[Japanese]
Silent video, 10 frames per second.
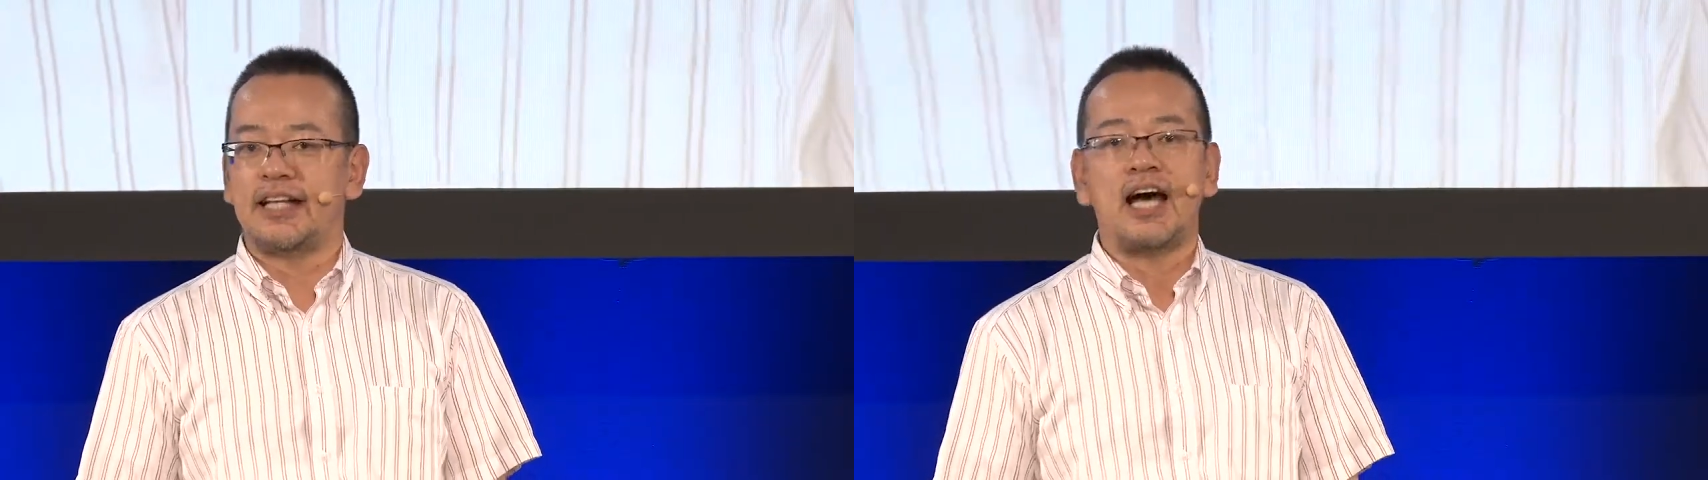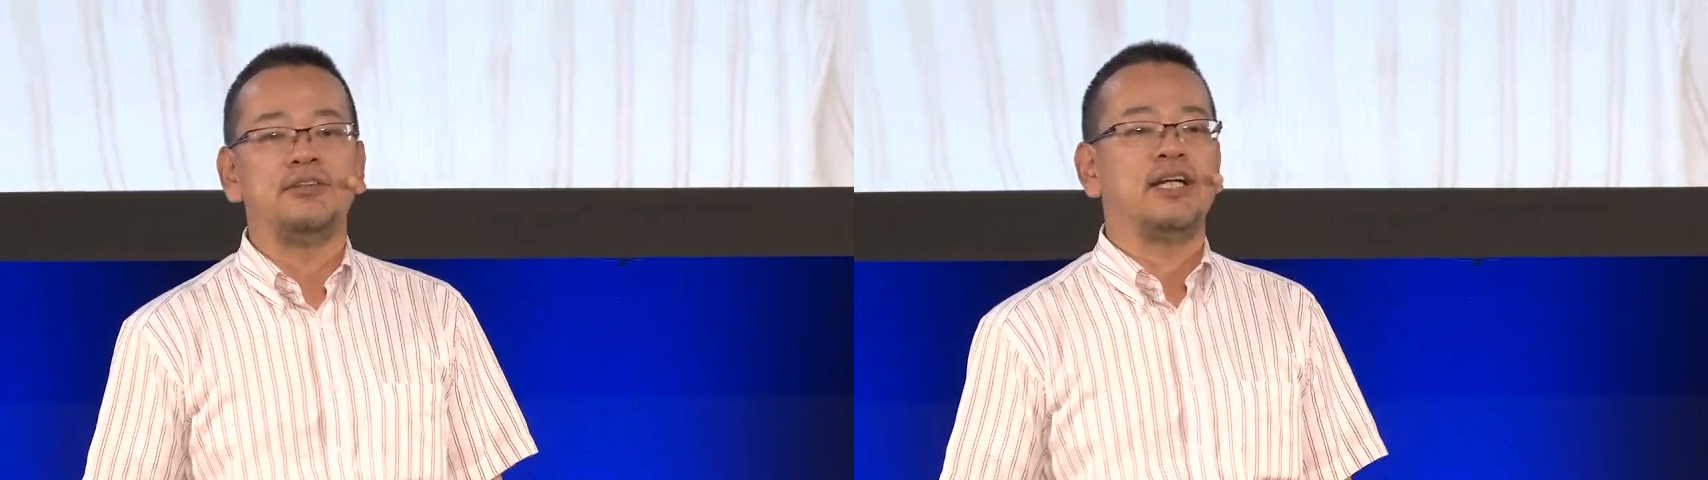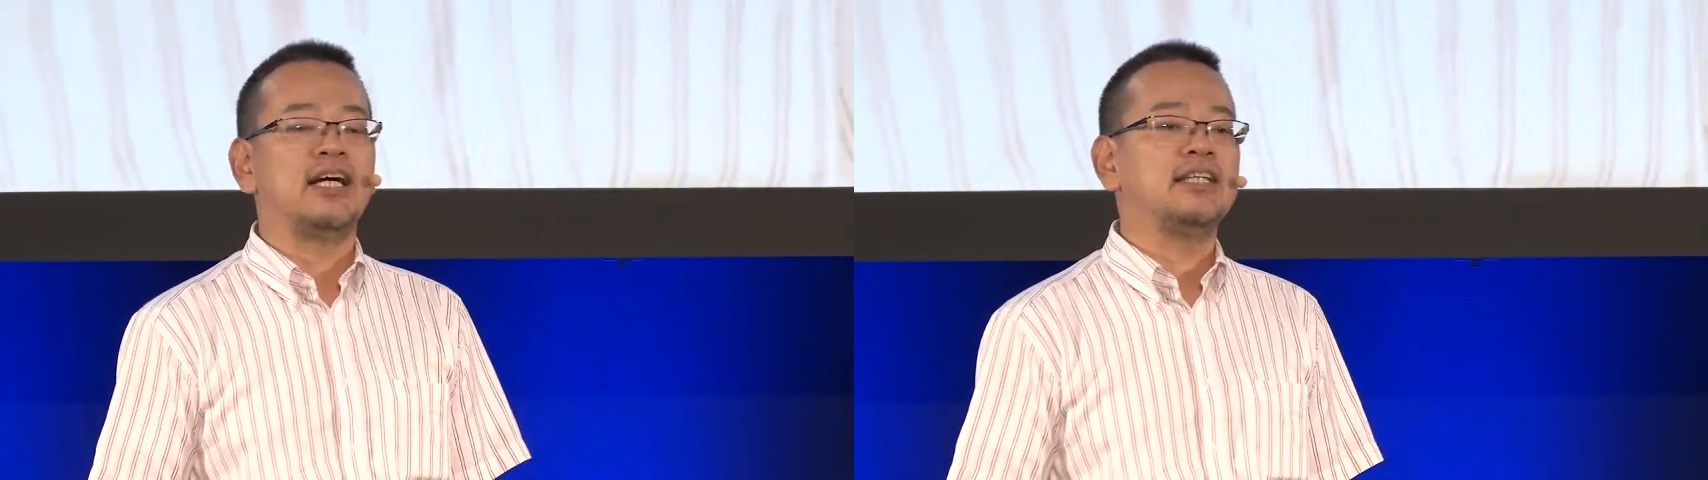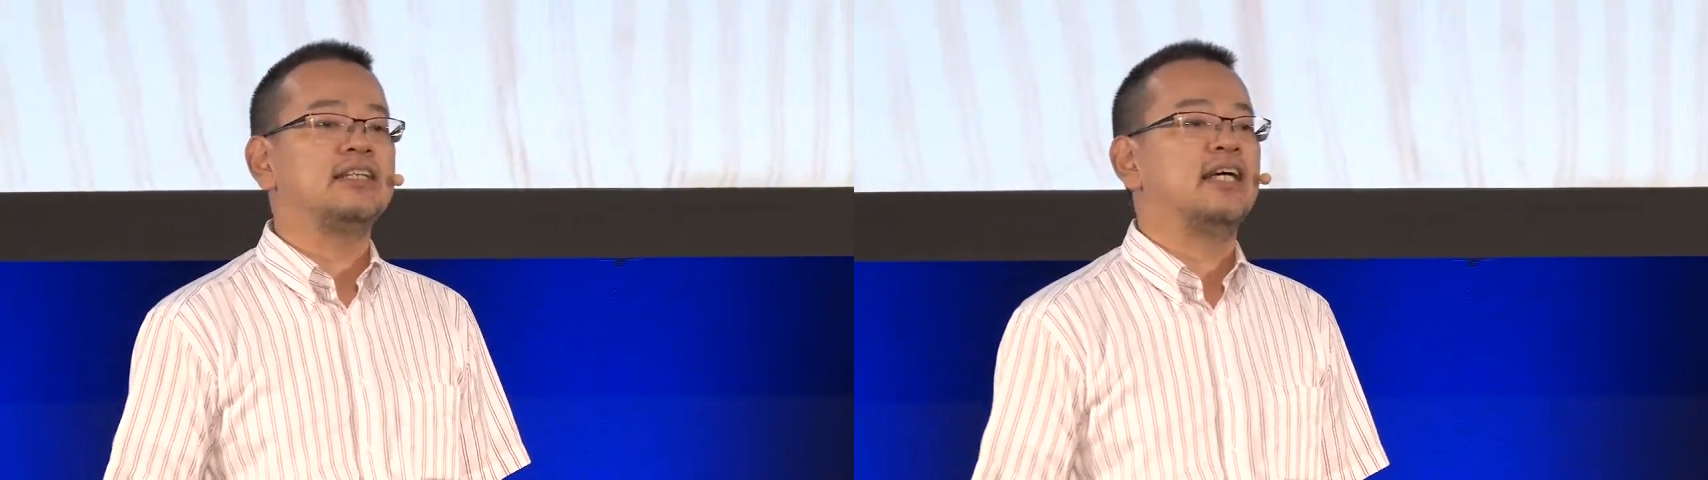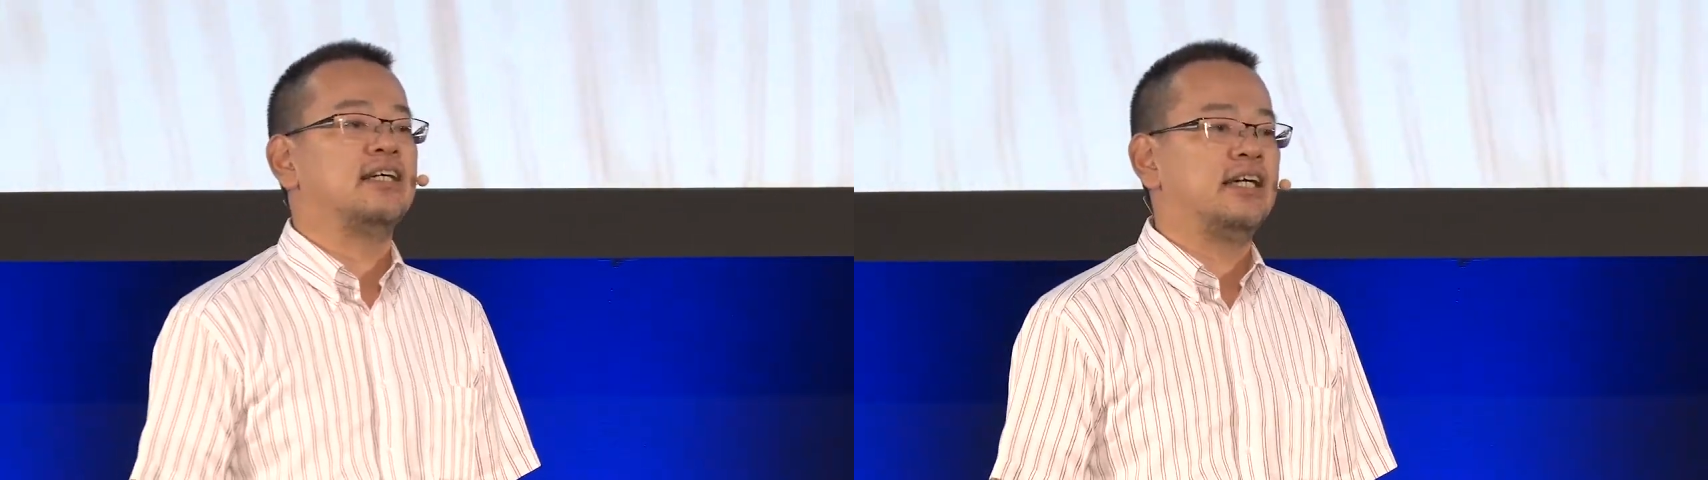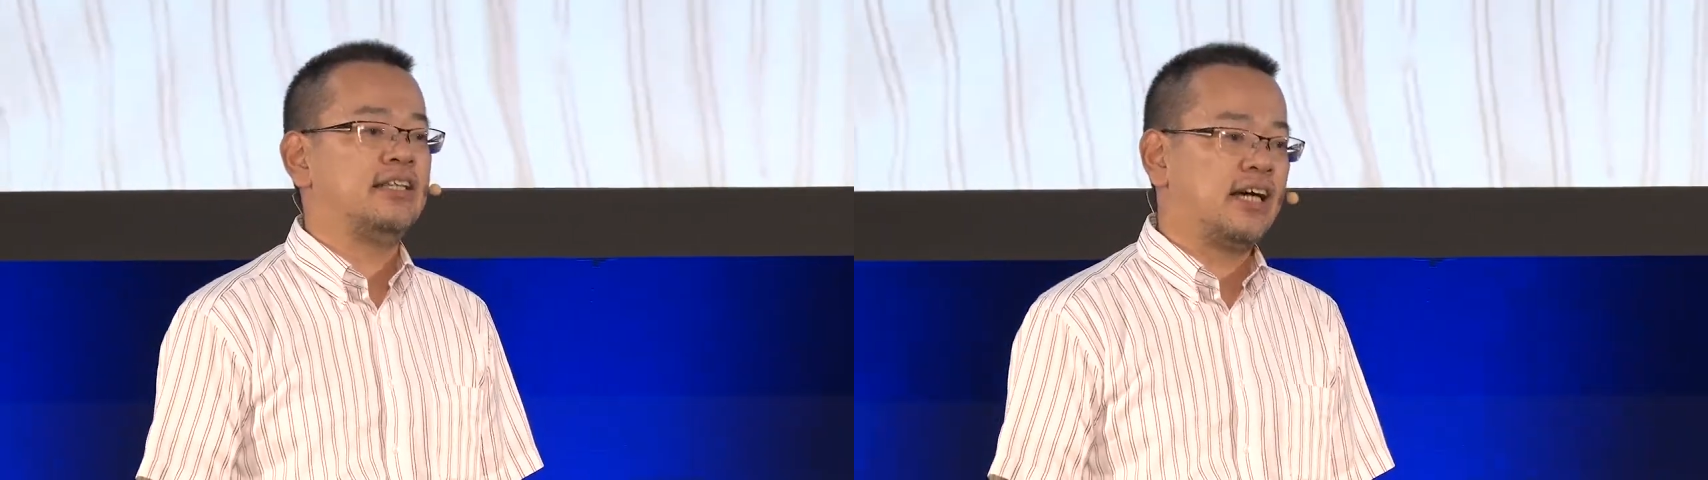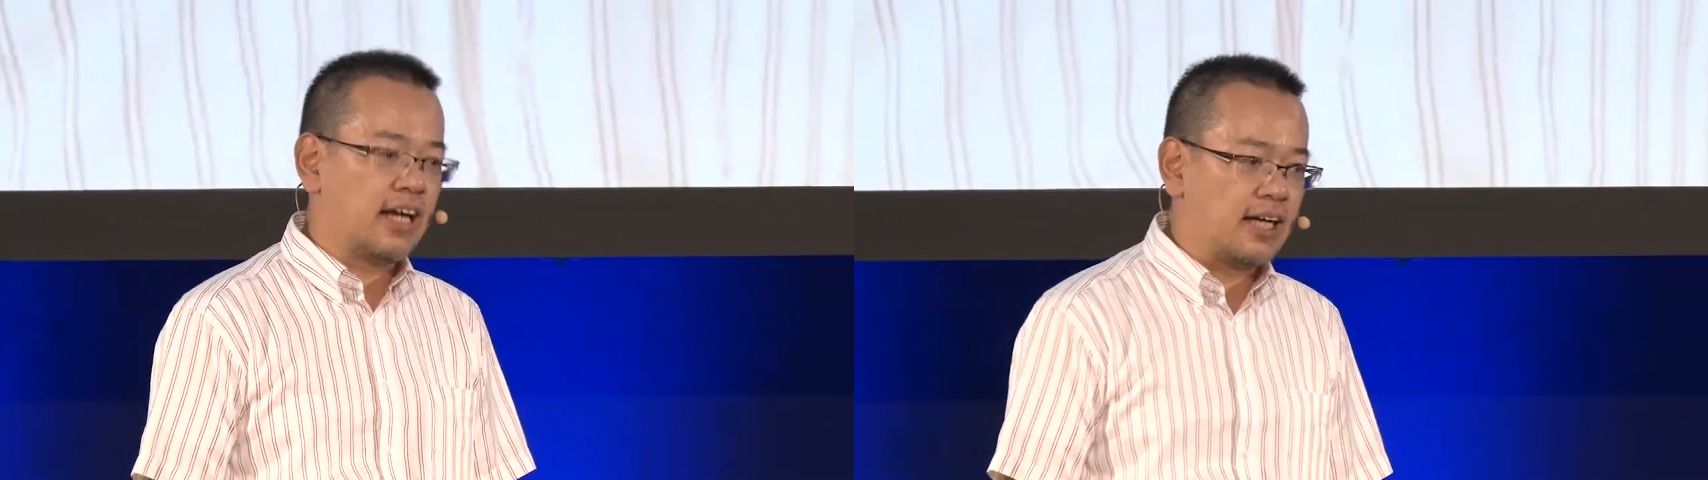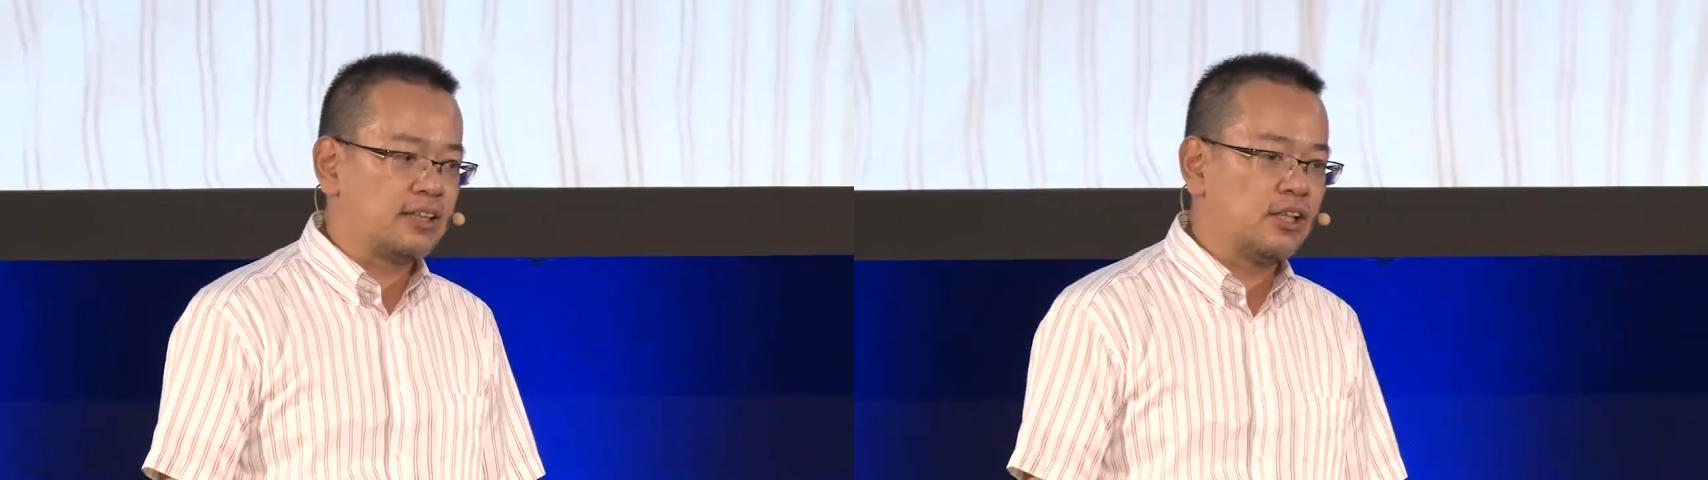た裏方さんがいたから